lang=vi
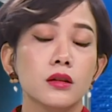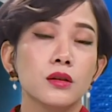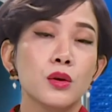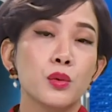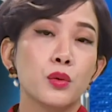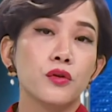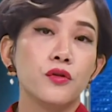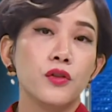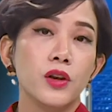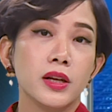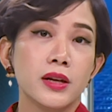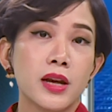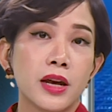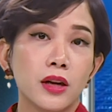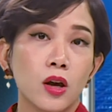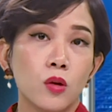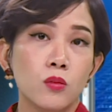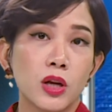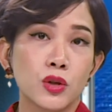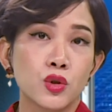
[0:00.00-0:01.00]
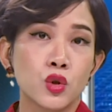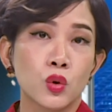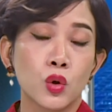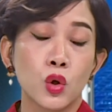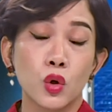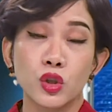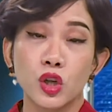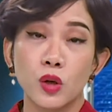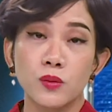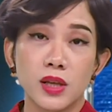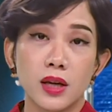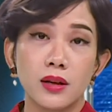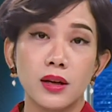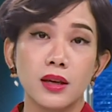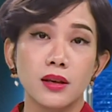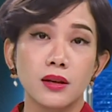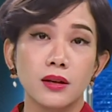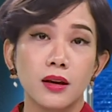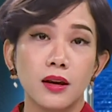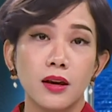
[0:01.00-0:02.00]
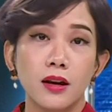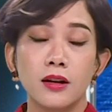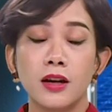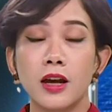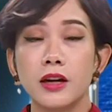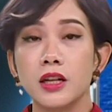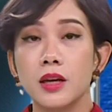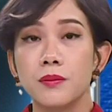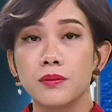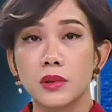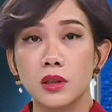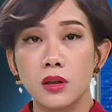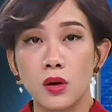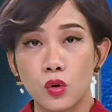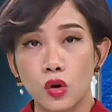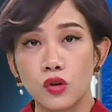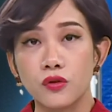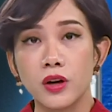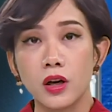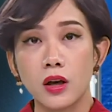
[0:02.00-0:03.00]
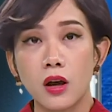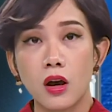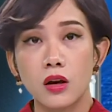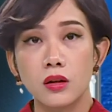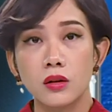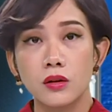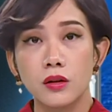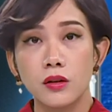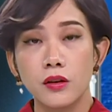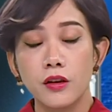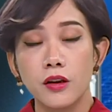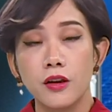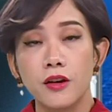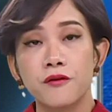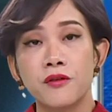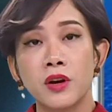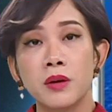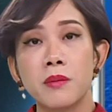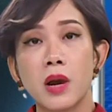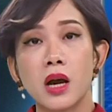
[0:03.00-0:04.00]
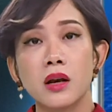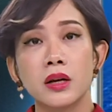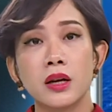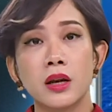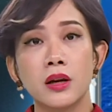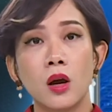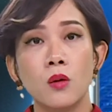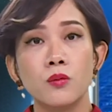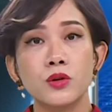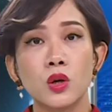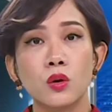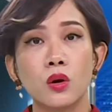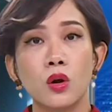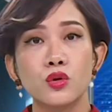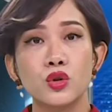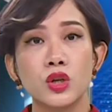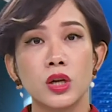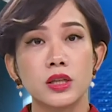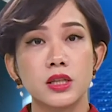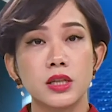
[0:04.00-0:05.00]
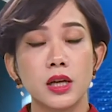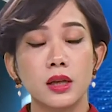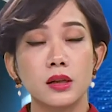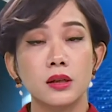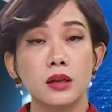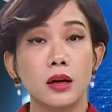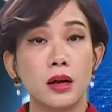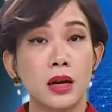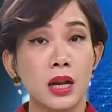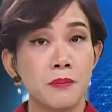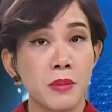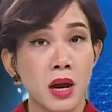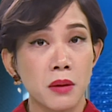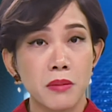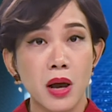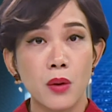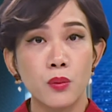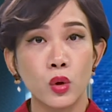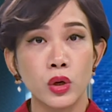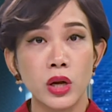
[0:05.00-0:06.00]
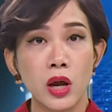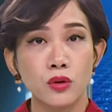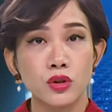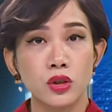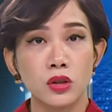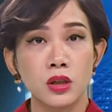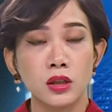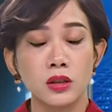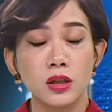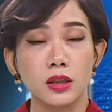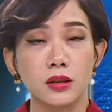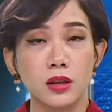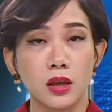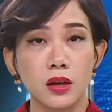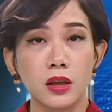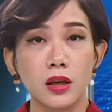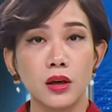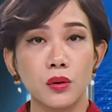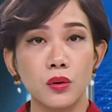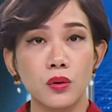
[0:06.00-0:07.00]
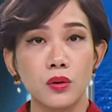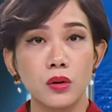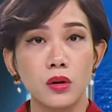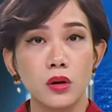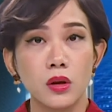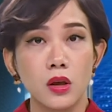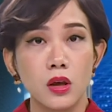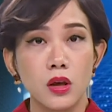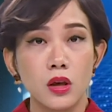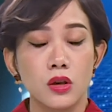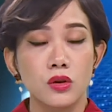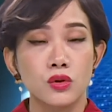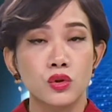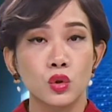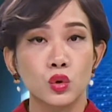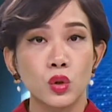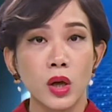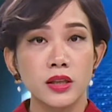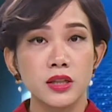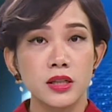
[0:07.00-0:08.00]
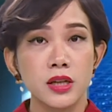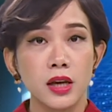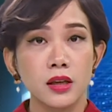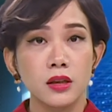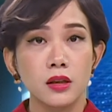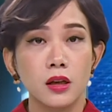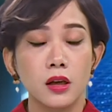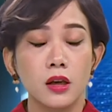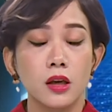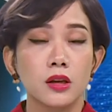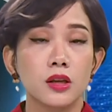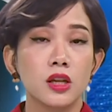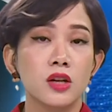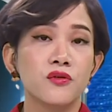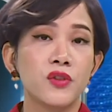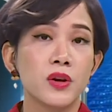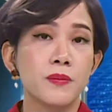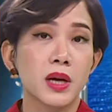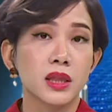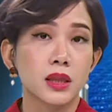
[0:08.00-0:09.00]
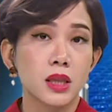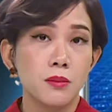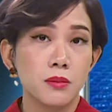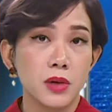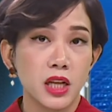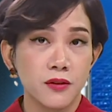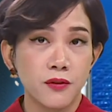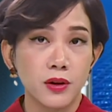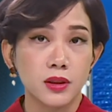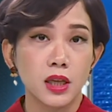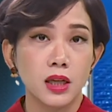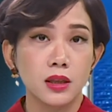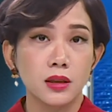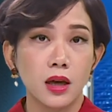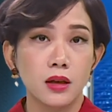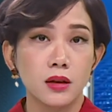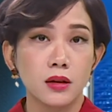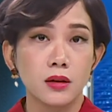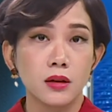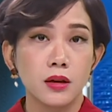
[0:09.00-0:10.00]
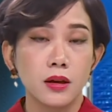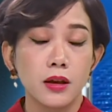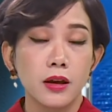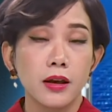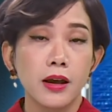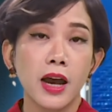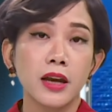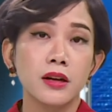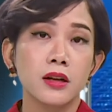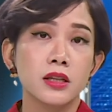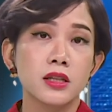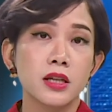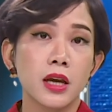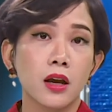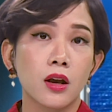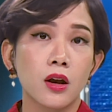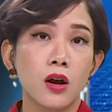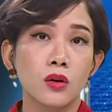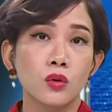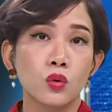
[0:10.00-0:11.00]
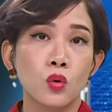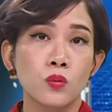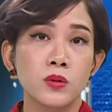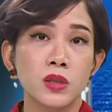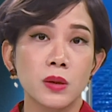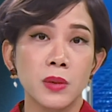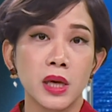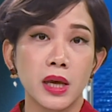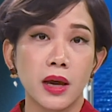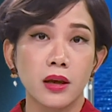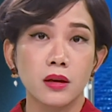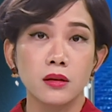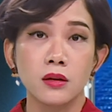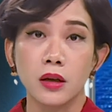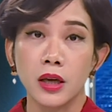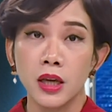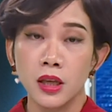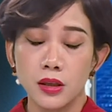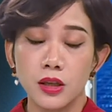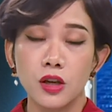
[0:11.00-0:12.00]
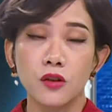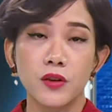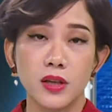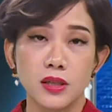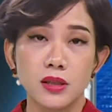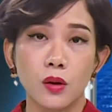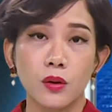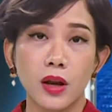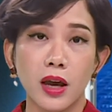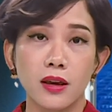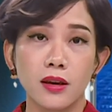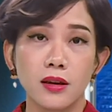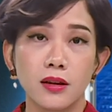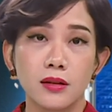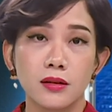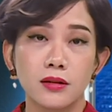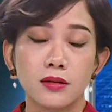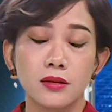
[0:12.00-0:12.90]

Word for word: Thưa quý vị, đàn ông là trụ cột trong gia đình, là điểm tựa của vợ con. Vậy mà người đàn ông trong câu chuyện trên lại mang bao mũi đau cho những người thân yêu. Dù thoát chết, nhưng về mặt tâm lý và tinh thần, hai đứa trẻ con cũng sẽ bị ảnh hưởng ít nhiều về sau này.